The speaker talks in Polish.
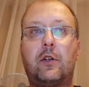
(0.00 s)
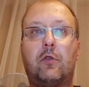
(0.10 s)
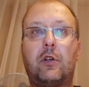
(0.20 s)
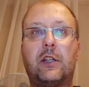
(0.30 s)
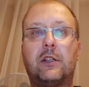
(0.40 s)

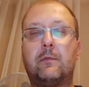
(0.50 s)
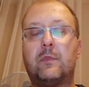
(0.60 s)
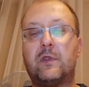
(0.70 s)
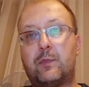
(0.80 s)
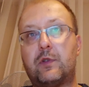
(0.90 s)

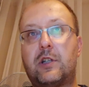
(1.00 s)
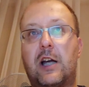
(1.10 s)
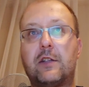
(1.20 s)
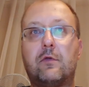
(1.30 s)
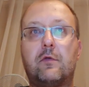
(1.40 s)
Kolejnym
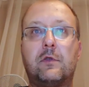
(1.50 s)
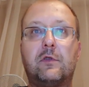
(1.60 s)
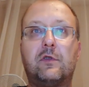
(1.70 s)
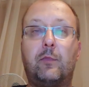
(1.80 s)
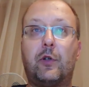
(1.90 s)
spotkaniu
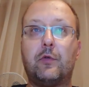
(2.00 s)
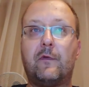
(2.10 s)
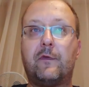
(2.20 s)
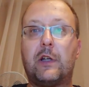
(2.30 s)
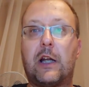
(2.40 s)
do
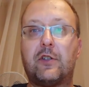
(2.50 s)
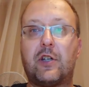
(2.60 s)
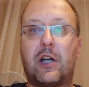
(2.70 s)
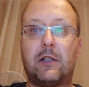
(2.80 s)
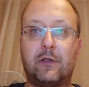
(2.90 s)
boju
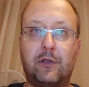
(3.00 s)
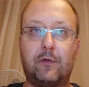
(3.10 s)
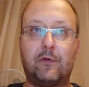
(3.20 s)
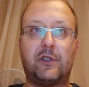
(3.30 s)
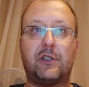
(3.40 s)
wkracza
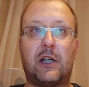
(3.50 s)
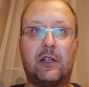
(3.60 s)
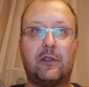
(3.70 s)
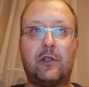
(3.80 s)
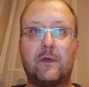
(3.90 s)

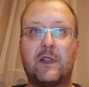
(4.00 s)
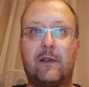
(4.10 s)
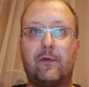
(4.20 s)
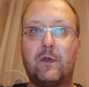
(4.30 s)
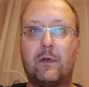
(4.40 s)
drużyna
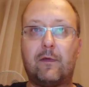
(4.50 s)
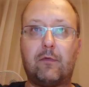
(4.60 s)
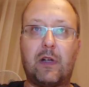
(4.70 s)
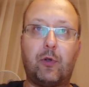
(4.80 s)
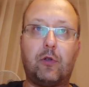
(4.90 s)
Śląska Wrocław,
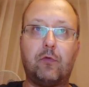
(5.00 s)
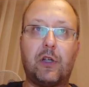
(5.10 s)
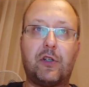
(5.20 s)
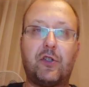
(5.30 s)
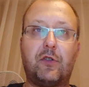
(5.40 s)
która
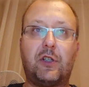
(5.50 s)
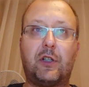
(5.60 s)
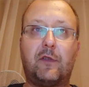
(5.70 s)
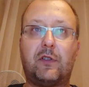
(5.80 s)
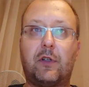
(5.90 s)
pokonuje 6 do
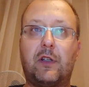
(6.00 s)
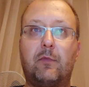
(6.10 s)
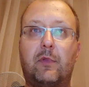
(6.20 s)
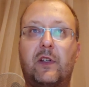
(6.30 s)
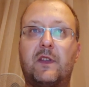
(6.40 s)
1 Wiktorię
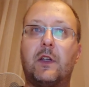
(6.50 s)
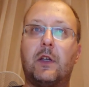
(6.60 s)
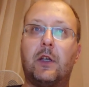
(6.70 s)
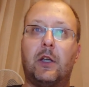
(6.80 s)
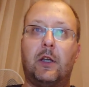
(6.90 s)
Dębowiec.
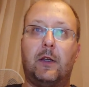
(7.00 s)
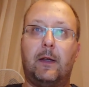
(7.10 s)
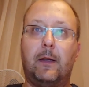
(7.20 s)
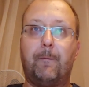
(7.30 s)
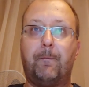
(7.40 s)

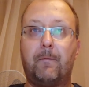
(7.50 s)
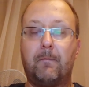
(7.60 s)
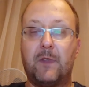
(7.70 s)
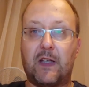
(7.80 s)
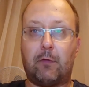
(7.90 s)

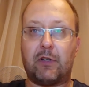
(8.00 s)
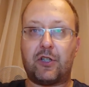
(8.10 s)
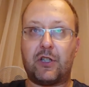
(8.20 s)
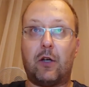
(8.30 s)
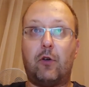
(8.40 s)
Nysa
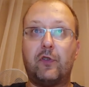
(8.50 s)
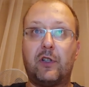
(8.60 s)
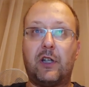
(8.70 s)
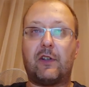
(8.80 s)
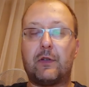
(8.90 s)
Kłaczyna
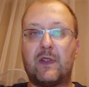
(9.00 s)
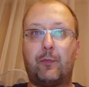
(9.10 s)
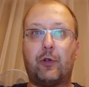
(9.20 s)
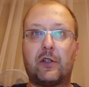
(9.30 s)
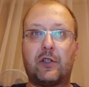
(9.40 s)
odgrywa się
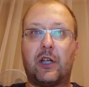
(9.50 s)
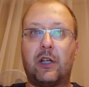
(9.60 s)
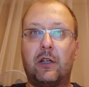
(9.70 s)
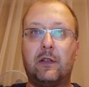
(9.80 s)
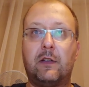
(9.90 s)
za
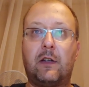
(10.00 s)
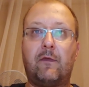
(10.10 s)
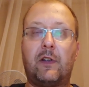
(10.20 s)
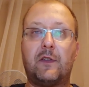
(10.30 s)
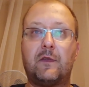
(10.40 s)
porażkę,
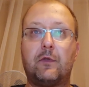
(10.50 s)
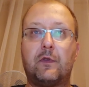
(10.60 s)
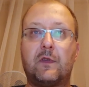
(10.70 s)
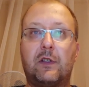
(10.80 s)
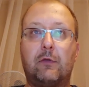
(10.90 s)

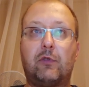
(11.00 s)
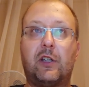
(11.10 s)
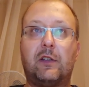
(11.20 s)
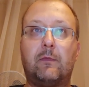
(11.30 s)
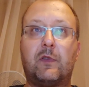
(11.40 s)
rywalizując
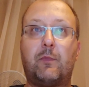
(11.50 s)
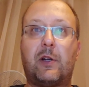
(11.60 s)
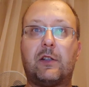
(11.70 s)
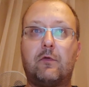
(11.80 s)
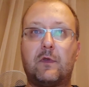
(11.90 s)
tutaj w tym
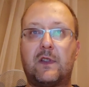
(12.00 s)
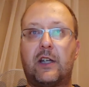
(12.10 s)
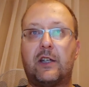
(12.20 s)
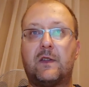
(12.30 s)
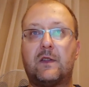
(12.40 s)
przypadku z
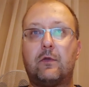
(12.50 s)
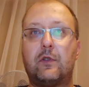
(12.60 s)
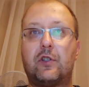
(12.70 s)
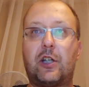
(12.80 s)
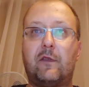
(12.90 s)
KS
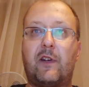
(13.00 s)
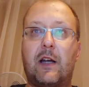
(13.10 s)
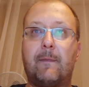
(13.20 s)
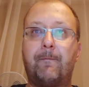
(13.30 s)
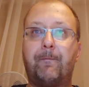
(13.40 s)
Zdrój
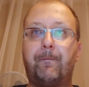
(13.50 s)
4-2.